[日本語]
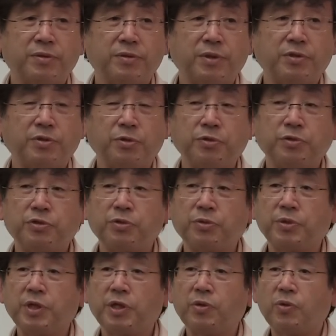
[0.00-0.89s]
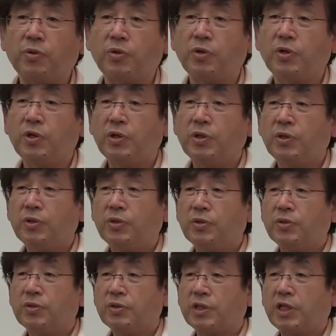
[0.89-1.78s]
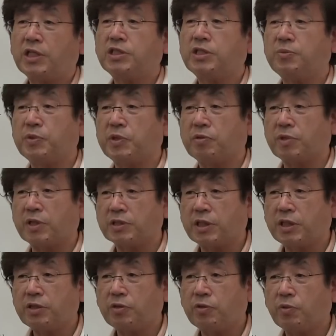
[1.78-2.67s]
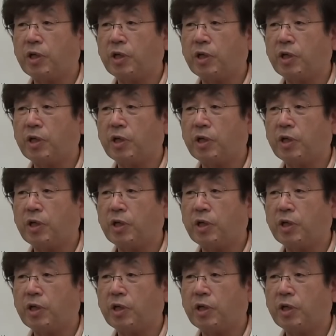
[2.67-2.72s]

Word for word: でそういう症例を出してみてくださいって